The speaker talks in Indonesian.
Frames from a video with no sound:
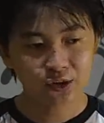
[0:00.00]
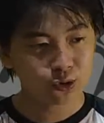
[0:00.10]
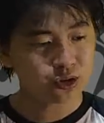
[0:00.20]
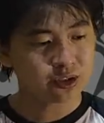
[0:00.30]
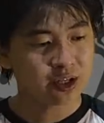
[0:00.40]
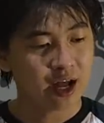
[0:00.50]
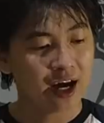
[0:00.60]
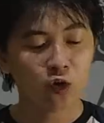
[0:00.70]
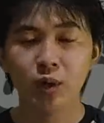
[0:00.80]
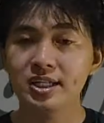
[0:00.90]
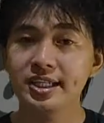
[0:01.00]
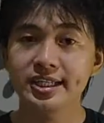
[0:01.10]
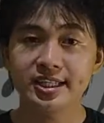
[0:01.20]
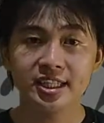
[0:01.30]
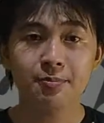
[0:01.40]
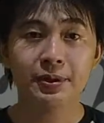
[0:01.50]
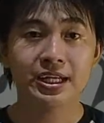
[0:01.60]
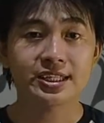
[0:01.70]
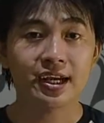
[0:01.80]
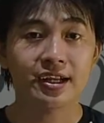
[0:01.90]
terus arwahnya ini
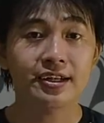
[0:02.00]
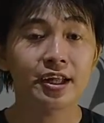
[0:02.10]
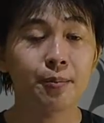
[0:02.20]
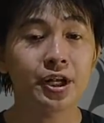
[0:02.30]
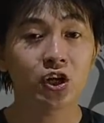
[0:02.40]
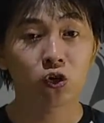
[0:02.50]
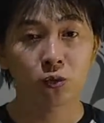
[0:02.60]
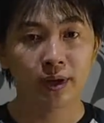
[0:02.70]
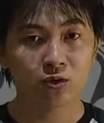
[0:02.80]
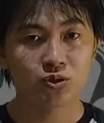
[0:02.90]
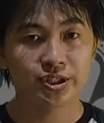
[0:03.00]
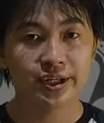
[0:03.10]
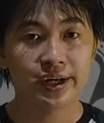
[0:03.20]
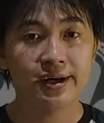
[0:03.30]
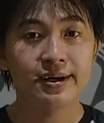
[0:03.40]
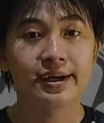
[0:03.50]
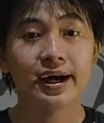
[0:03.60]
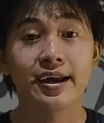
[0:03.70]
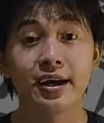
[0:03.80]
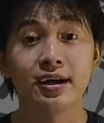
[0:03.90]
penasaran dan meneror manusia
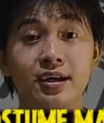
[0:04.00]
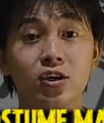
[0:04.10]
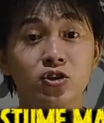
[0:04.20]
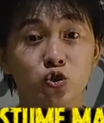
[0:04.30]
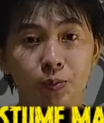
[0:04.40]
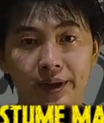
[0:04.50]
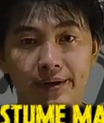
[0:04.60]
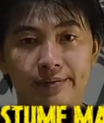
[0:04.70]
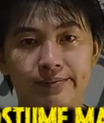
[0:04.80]
kayak kostumen.